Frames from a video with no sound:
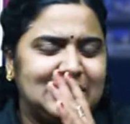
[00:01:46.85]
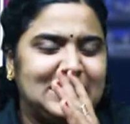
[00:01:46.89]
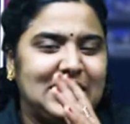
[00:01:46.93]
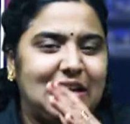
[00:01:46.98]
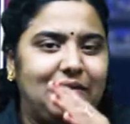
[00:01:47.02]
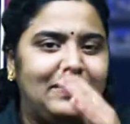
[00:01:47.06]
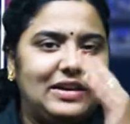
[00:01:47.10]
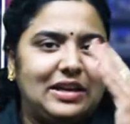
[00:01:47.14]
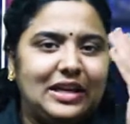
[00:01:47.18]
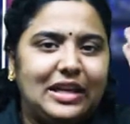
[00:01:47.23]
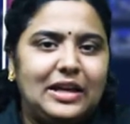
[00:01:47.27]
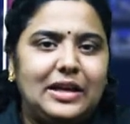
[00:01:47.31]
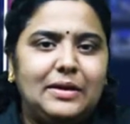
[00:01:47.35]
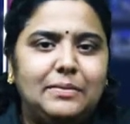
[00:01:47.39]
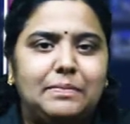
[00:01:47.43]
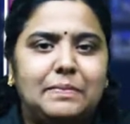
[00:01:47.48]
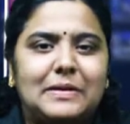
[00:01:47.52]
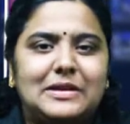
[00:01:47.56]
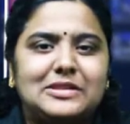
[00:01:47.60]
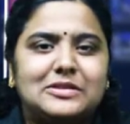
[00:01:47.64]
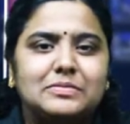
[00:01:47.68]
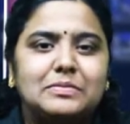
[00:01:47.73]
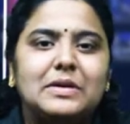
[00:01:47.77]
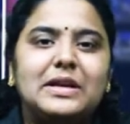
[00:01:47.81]
செவன்ட்டி
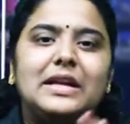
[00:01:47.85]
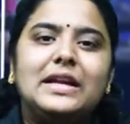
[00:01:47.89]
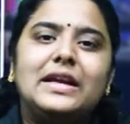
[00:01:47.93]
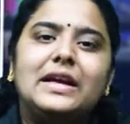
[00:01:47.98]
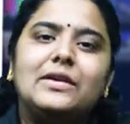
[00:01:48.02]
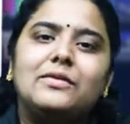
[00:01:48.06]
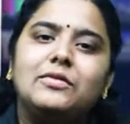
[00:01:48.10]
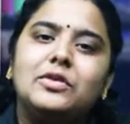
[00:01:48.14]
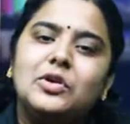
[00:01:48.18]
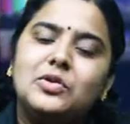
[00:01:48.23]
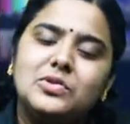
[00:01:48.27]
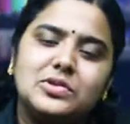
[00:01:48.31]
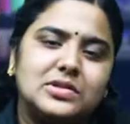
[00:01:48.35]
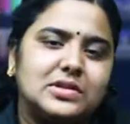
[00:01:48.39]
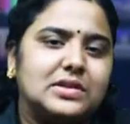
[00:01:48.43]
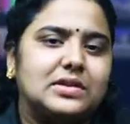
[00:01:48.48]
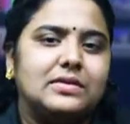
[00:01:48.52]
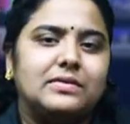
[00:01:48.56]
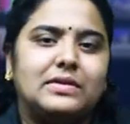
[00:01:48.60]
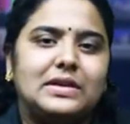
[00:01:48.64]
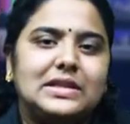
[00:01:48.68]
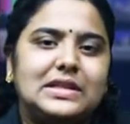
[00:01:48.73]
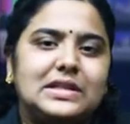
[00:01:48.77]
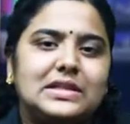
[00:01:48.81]
ப்ளஸ் மில்லியன் வியூஸ்
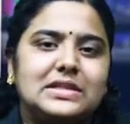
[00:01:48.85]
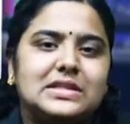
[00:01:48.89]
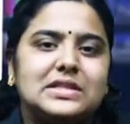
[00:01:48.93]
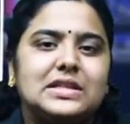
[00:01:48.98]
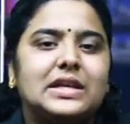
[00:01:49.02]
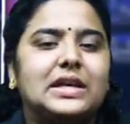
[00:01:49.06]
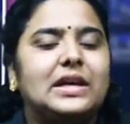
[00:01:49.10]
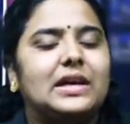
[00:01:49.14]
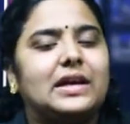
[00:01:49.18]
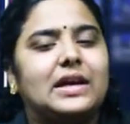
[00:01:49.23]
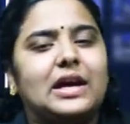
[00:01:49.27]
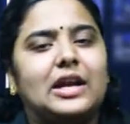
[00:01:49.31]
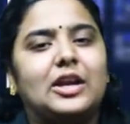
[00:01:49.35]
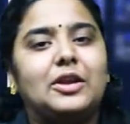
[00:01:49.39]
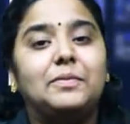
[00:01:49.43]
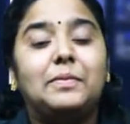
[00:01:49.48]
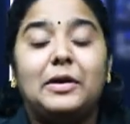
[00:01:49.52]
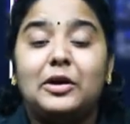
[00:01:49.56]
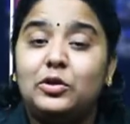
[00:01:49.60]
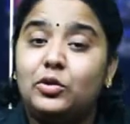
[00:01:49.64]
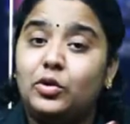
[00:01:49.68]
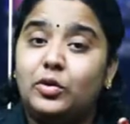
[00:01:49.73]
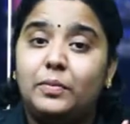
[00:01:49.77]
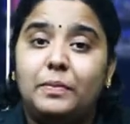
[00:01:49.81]
வந்துருச்சு
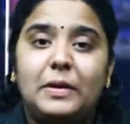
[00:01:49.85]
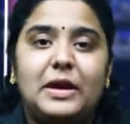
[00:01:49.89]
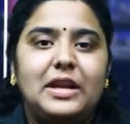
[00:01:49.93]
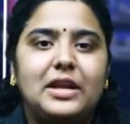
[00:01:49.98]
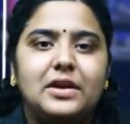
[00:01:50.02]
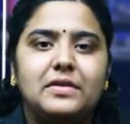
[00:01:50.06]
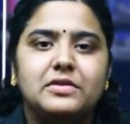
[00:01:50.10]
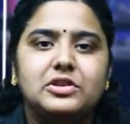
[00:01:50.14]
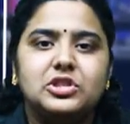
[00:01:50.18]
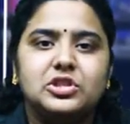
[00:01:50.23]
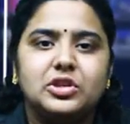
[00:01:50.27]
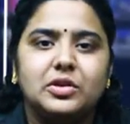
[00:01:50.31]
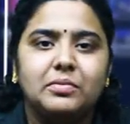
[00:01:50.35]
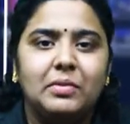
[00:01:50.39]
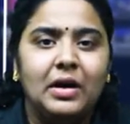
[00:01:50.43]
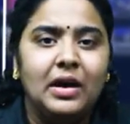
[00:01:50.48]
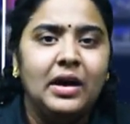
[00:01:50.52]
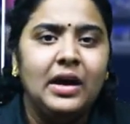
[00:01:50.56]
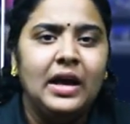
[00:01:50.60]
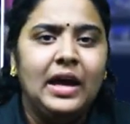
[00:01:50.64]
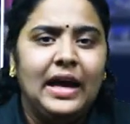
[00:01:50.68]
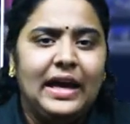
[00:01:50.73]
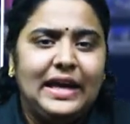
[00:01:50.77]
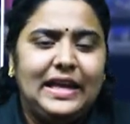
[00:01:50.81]
கண்டிப்பாக அது ஒரு பெரிய விஷயம்
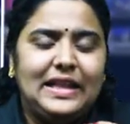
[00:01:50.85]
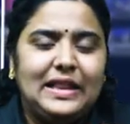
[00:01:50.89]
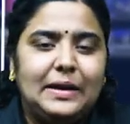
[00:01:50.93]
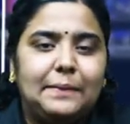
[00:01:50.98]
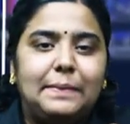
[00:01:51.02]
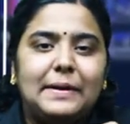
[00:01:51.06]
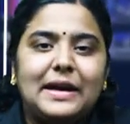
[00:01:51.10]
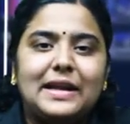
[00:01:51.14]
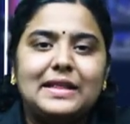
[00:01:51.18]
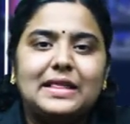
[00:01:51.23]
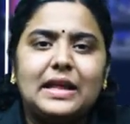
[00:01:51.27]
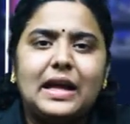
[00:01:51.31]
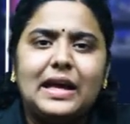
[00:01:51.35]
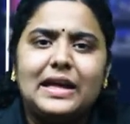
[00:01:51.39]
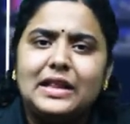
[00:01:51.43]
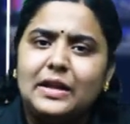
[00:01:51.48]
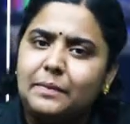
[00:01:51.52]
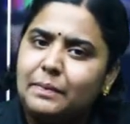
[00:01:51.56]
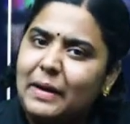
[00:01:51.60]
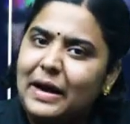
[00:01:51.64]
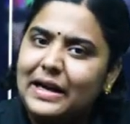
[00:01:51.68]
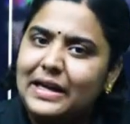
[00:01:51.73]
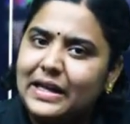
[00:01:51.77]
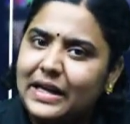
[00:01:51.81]
இந்த படத்தை
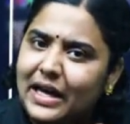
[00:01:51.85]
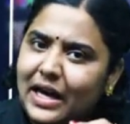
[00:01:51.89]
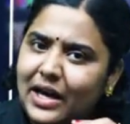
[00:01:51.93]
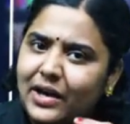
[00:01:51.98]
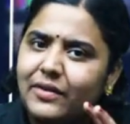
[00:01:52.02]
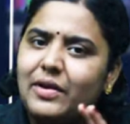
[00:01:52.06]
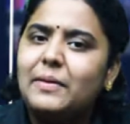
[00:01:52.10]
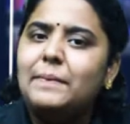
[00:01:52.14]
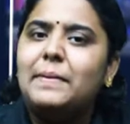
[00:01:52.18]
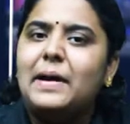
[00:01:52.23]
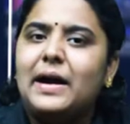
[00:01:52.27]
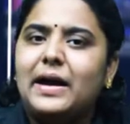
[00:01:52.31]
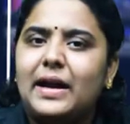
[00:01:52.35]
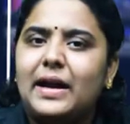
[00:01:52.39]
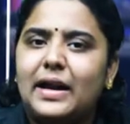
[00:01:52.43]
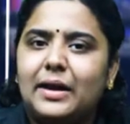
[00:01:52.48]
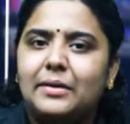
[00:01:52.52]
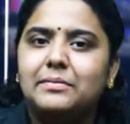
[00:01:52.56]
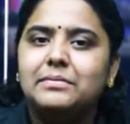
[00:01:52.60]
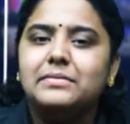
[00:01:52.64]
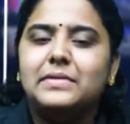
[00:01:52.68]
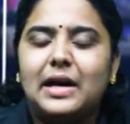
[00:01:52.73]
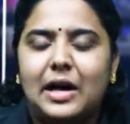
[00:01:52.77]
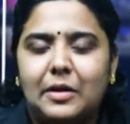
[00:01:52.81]
இந்த பாட்டுக்காகவே
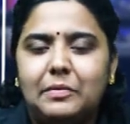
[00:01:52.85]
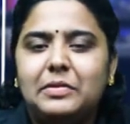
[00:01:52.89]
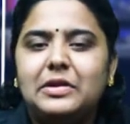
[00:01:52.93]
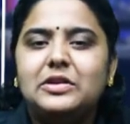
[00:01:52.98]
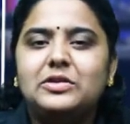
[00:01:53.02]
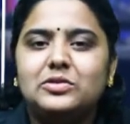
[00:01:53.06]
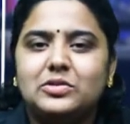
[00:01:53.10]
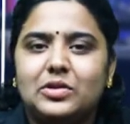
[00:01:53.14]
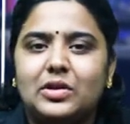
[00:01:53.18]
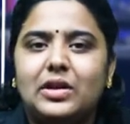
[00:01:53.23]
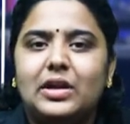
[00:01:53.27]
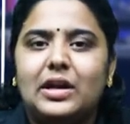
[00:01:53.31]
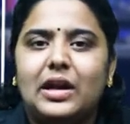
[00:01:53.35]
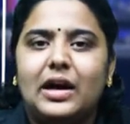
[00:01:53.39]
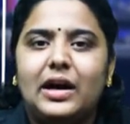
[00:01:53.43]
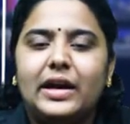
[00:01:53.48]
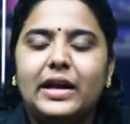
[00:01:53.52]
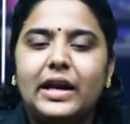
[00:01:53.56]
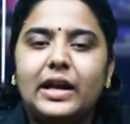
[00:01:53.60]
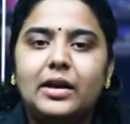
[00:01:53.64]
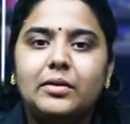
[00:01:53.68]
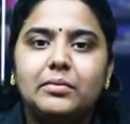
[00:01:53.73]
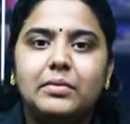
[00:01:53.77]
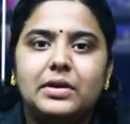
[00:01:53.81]
பார்க்கலாம் அப்படின்னு சொல்லலாம்
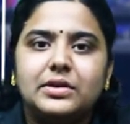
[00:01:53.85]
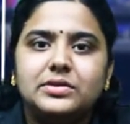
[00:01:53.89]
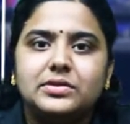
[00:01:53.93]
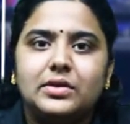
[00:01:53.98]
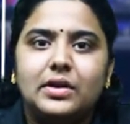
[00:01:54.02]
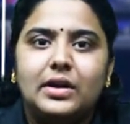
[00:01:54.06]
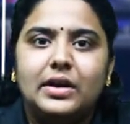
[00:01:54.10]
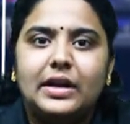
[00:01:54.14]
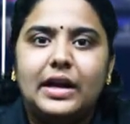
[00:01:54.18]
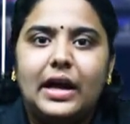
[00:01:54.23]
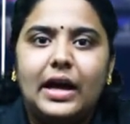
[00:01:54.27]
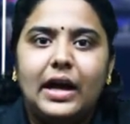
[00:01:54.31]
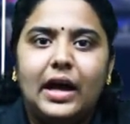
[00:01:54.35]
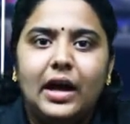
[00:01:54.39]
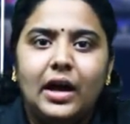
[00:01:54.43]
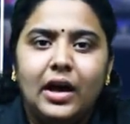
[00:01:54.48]
என்னம்மா சொல்கிற